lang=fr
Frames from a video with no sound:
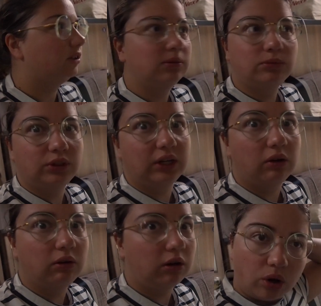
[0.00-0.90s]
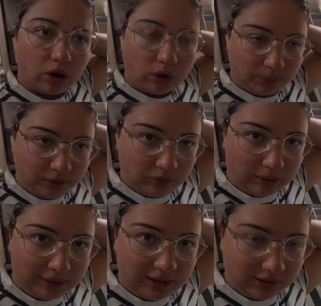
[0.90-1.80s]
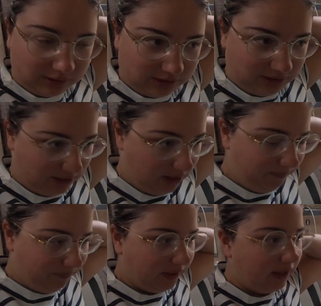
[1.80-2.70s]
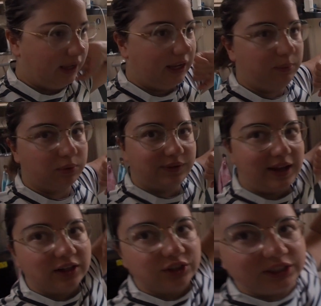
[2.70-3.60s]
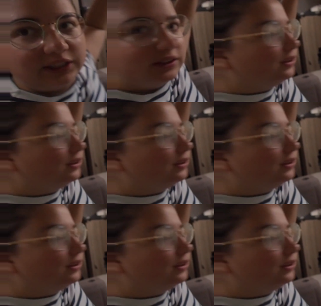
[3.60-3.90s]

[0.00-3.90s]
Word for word: Comme on est encore hors camping, on n'a pas d'électricité. Et pour ça, j'ai un